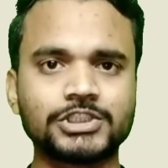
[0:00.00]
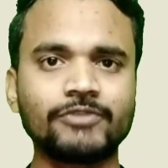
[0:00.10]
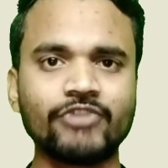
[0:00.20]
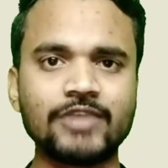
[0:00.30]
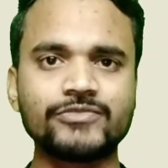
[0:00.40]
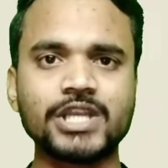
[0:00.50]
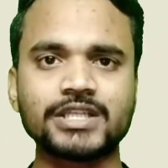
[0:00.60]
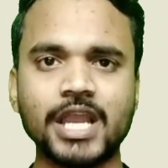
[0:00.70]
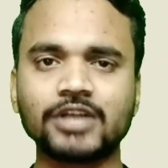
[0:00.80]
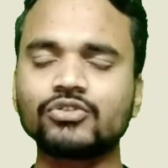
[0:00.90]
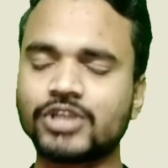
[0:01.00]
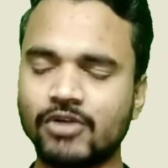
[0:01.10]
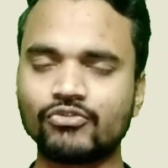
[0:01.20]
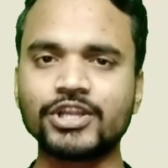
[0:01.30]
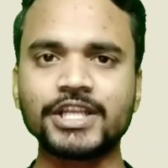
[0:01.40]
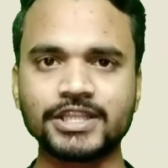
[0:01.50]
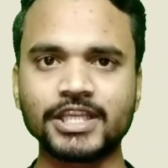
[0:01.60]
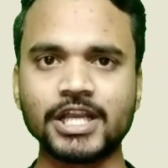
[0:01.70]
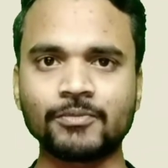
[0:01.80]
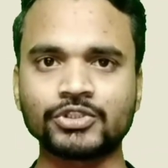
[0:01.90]
जब जी आ जाएगा तो डाउनलोडिंग कितनी
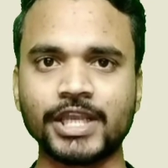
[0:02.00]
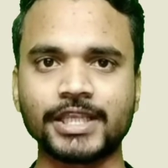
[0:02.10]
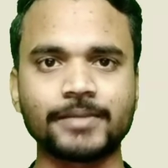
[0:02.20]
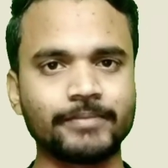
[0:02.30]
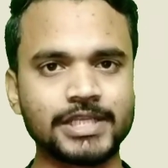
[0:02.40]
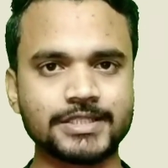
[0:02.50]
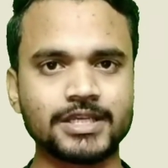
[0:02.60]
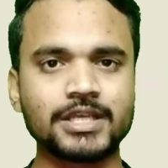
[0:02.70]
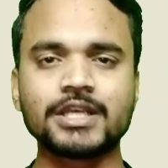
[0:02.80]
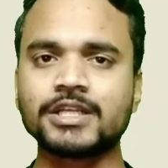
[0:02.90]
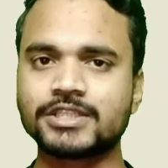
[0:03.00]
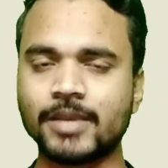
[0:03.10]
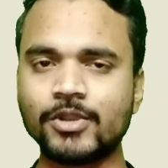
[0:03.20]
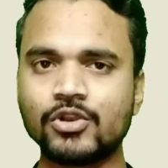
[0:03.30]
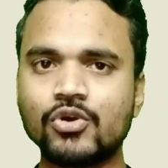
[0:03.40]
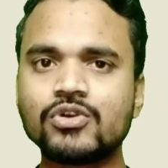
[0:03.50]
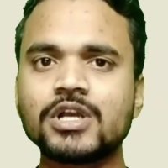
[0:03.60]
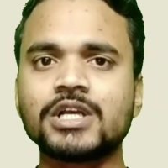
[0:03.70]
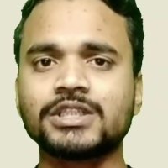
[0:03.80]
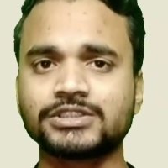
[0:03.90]
कम हो जाएगी मीन्स सभी लोग
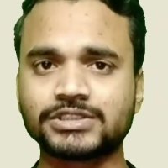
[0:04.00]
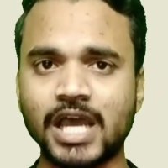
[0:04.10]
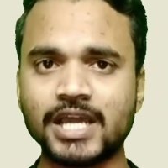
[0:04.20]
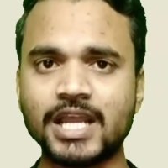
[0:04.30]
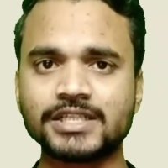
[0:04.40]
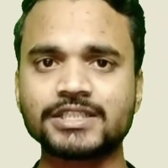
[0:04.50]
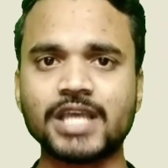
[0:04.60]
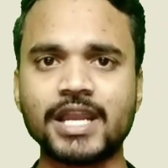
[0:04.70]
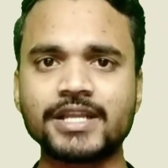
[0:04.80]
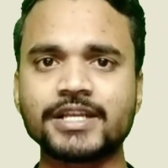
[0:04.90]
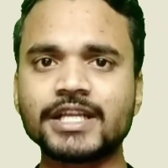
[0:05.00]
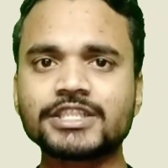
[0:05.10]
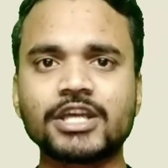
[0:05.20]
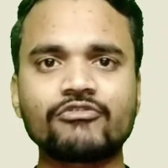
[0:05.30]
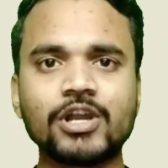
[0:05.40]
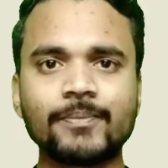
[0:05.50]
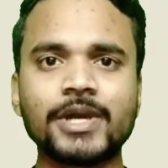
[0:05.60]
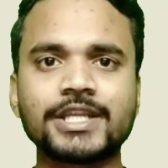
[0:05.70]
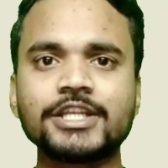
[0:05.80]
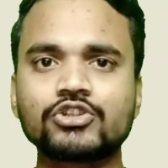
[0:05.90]
सारा की सारा डेटा सर्वर
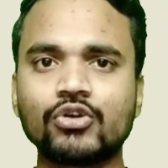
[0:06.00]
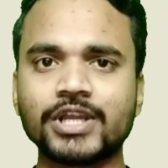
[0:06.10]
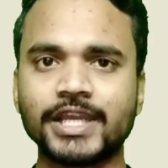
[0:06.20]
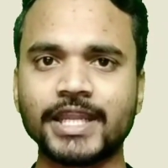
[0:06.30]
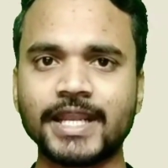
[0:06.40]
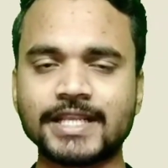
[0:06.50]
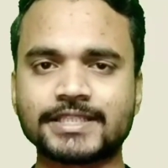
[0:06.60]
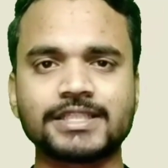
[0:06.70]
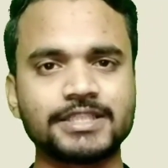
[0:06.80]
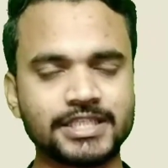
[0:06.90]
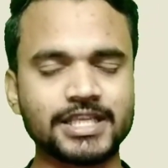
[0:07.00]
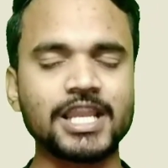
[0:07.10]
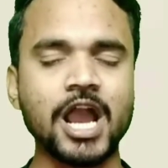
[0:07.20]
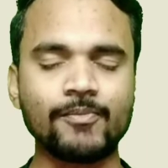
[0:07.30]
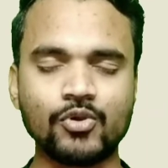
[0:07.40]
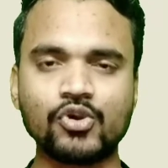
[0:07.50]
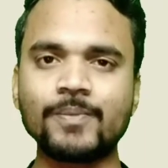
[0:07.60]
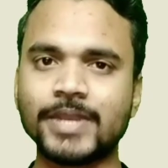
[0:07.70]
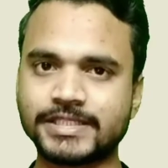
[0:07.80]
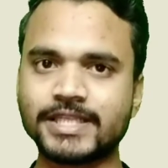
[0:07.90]
पर ही स्टोर करेंगे गाइस जिसके लिए आप लोगों
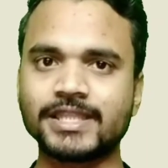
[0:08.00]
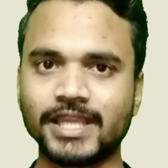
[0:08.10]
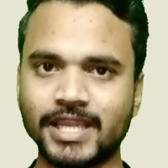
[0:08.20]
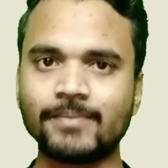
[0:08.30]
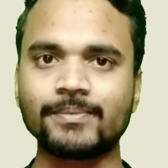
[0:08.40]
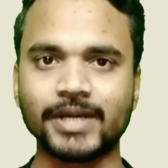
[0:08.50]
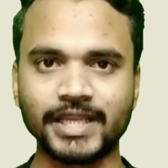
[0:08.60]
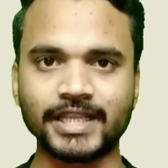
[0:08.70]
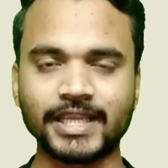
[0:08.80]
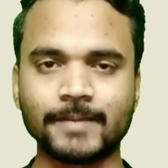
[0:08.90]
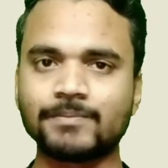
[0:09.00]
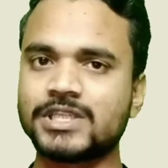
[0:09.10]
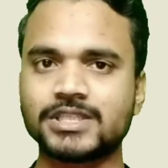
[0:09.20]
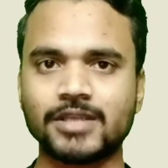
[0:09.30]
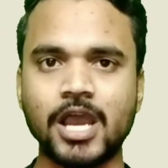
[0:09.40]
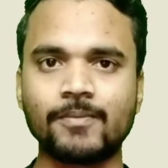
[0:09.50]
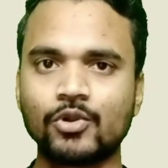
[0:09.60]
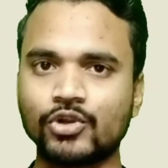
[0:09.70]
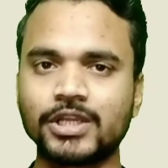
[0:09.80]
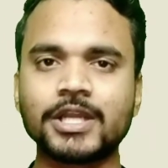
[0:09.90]
को पैसे देने पड़ेंगे मीन्स आप
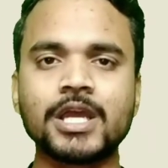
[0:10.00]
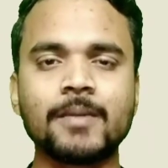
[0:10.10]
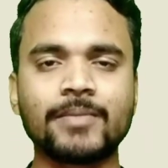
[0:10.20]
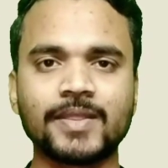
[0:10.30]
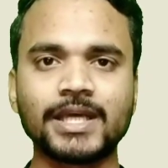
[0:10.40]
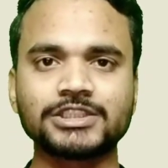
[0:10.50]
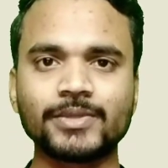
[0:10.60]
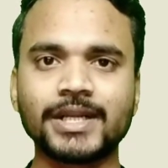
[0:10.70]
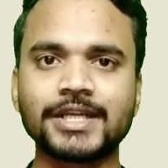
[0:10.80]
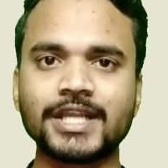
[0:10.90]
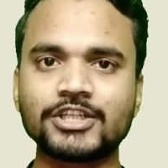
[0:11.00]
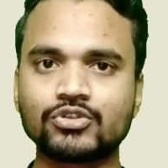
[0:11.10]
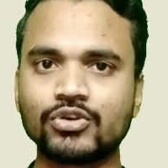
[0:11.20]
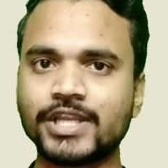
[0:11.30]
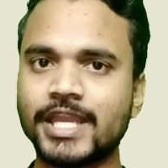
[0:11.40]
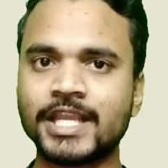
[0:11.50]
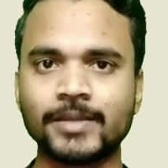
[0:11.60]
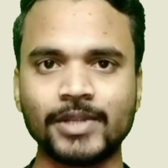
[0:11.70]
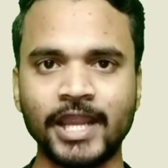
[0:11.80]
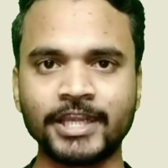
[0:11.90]
लोगों ने पंद्रह जी का डेटा स्टोर किया एक ई
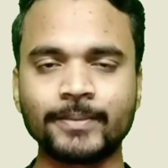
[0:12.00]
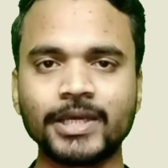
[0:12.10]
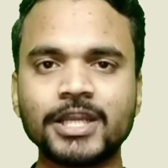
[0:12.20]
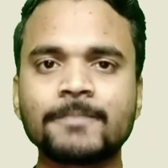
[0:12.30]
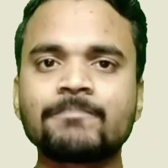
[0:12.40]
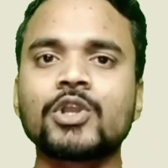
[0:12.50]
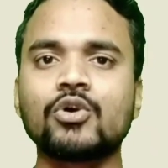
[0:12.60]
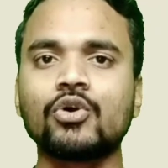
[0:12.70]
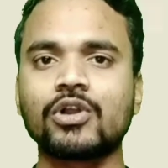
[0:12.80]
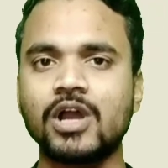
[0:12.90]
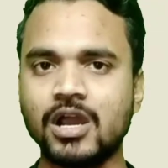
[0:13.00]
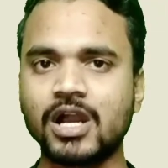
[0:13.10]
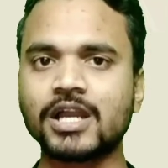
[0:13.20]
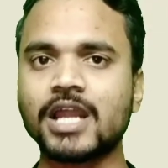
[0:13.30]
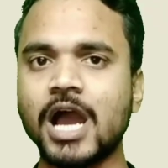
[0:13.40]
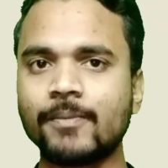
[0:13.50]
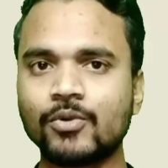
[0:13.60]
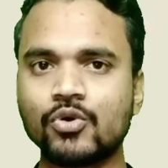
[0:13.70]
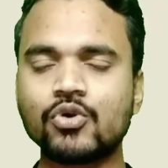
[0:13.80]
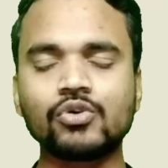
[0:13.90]
मेल पर और अगर आप
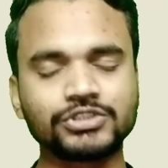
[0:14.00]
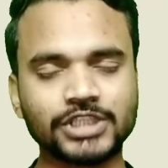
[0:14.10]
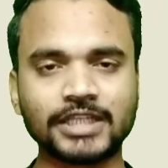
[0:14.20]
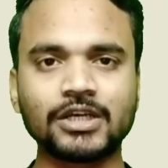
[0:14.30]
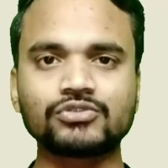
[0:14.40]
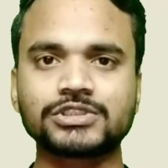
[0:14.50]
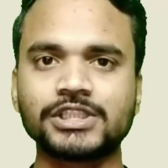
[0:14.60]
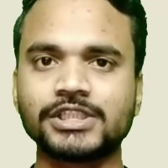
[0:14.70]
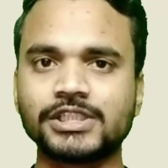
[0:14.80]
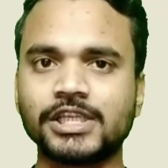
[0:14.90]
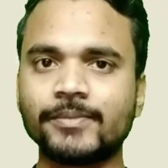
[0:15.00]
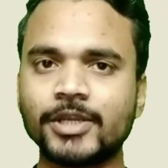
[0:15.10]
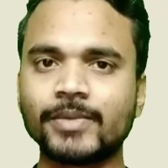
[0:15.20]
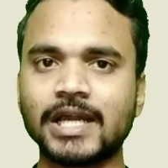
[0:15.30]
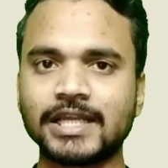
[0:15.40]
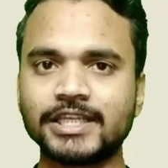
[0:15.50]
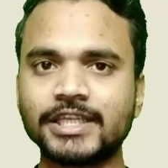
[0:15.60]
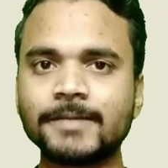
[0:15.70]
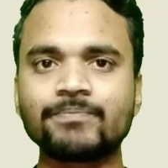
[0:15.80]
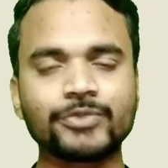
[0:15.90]
लोगों को और ज़्यादा उसकी लिमिट बढ़ानी
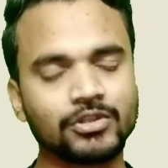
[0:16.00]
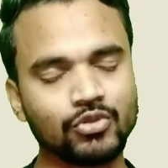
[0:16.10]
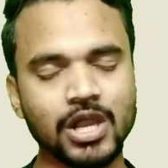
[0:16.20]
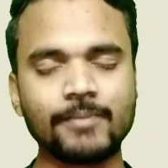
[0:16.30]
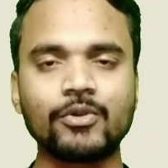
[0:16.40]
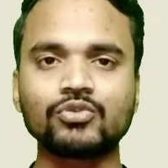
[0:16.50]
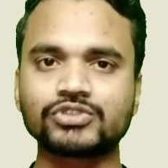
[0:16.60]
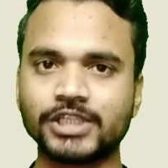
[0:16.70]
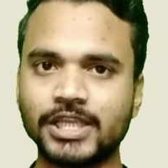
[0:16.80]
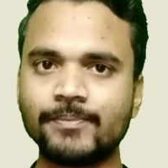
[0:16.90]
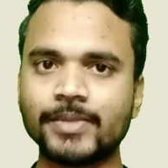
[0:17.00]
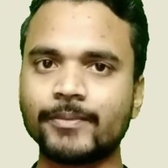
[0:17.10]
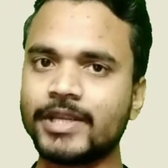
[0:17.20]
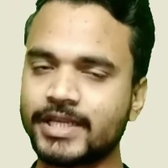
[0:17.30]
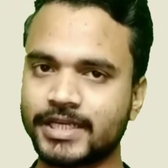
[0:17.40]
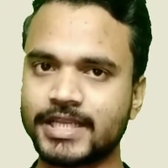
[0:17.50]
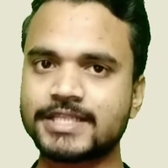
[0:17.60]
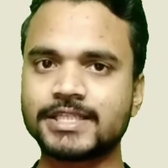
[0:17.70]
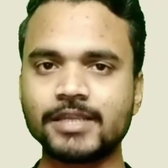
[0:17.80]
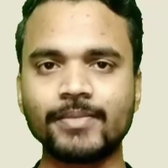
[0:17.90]
है तो आप लोग उसके लिए पेमेंट करके इजीली